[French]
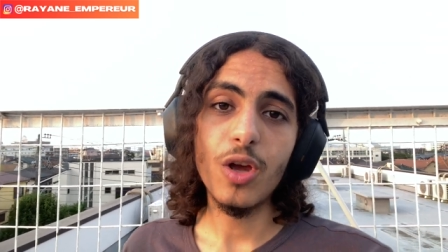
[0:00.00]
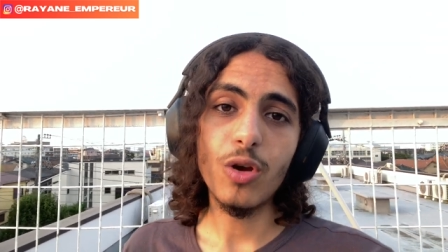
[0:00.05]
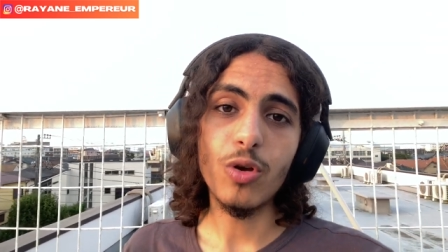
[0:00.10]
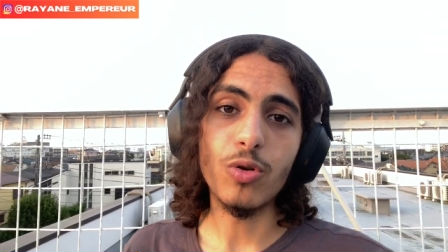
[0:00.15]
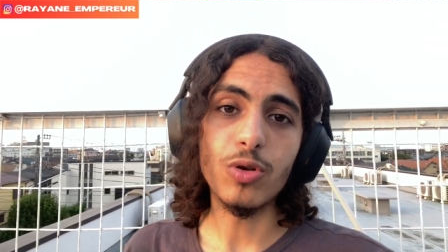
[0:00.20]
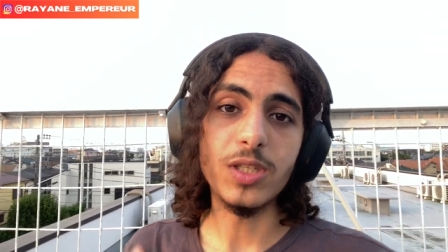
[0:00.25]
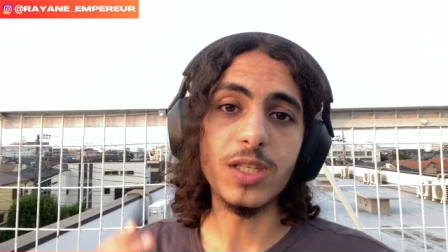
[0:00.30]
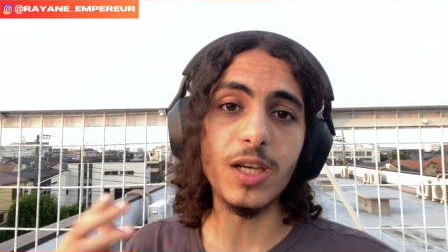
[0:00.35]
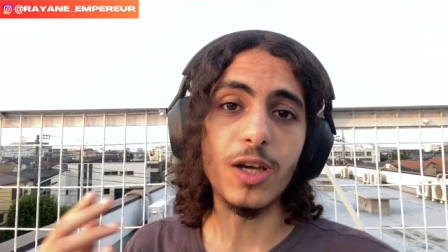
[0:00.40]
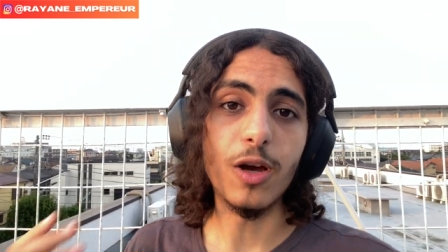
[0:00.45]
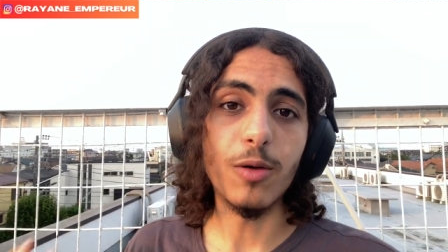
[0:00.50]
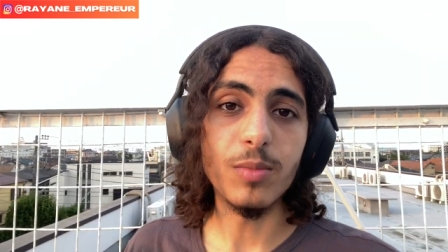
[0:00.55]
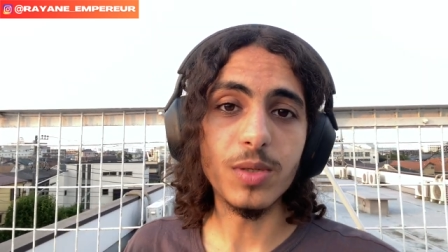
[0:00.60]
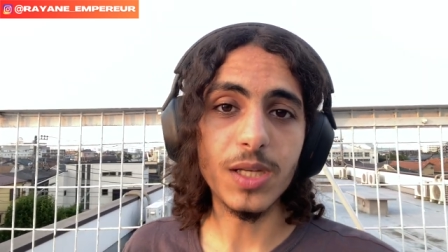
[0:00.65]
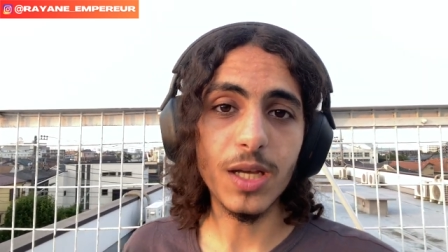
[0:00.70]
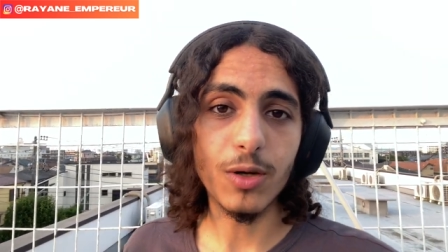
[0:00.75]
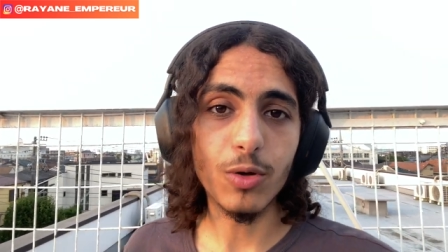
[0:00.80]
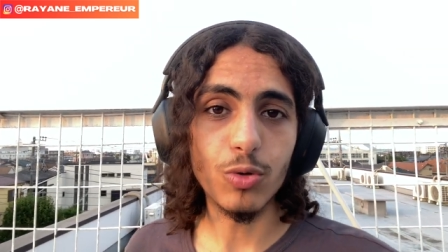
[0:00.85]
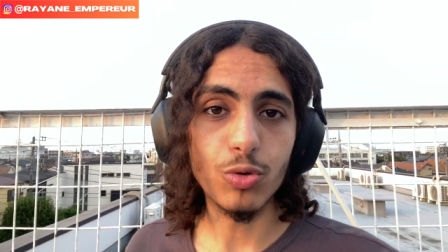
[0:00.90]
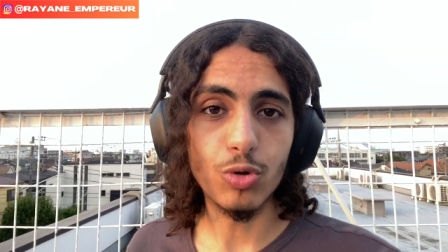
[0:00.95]
que c'est comme
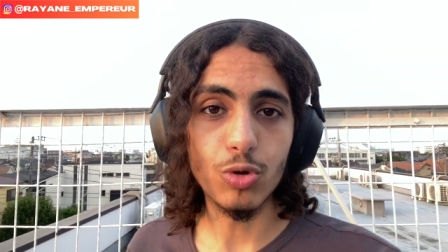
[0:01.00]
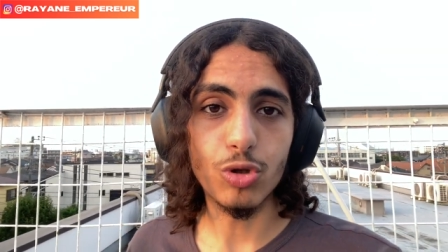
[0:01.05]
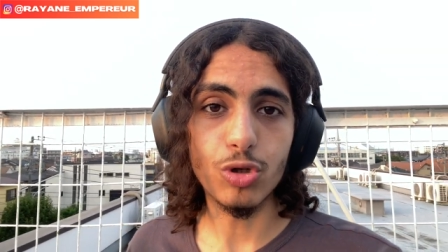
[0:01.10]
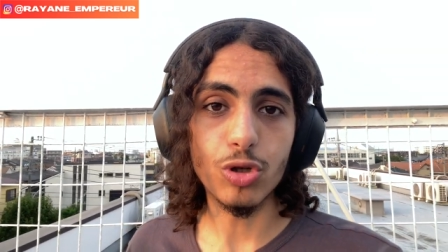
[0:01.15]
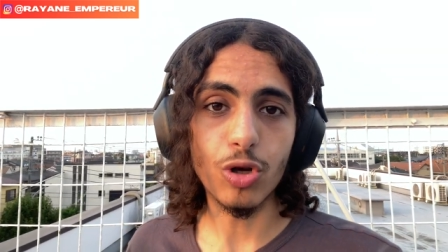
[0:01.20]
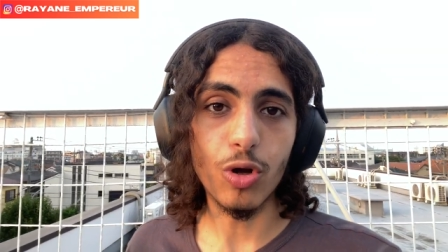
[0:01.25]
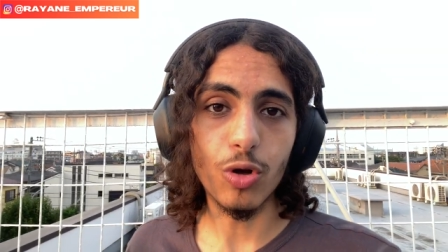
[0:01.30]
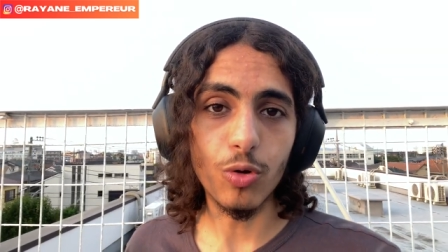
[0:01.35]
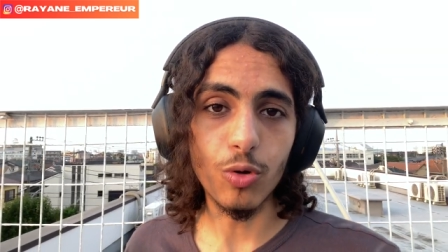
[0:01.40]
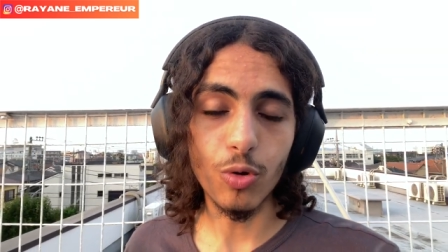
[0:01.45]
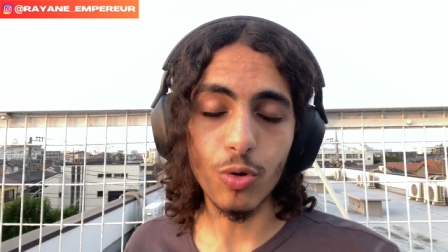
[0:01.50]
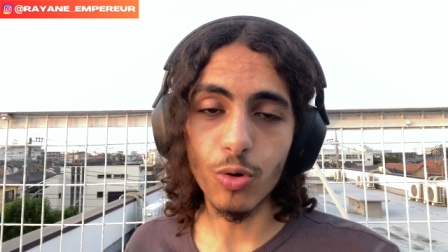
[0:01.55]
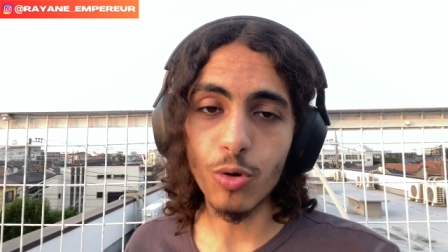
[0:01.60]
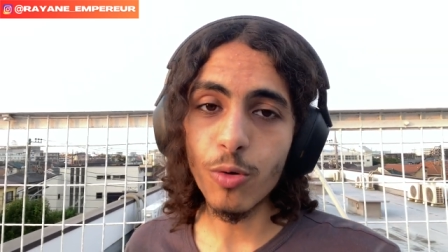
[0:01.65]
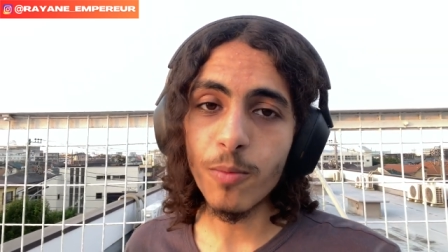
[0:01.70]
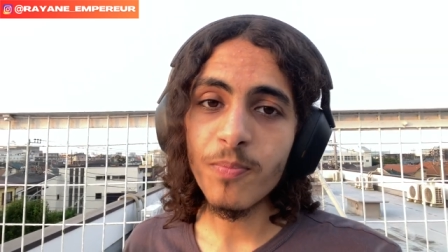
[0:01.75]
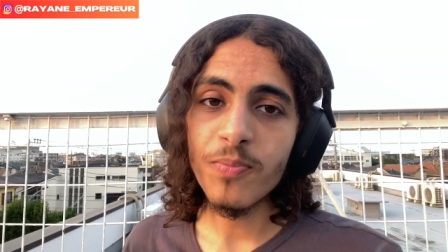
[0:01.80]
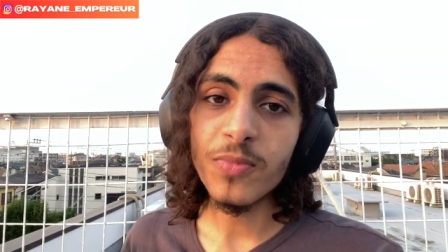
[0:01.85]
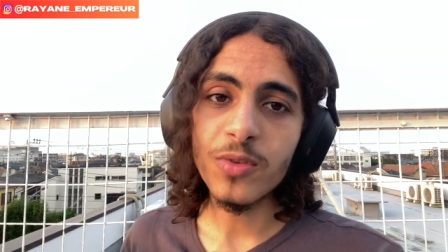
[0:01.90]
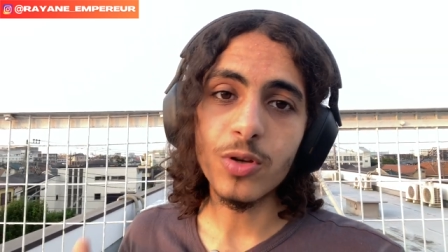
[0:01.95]
ça que tu te sens
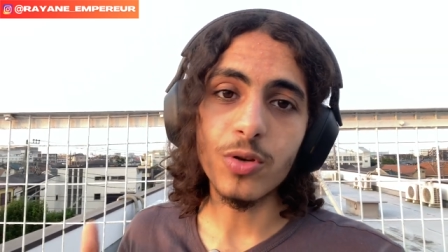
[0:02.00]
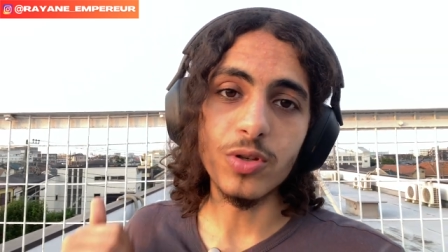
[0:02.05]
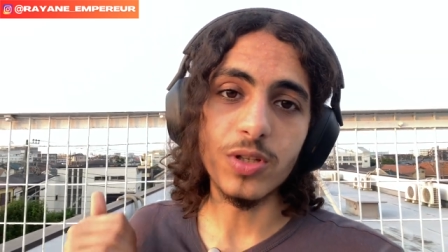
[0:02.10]
heureux, que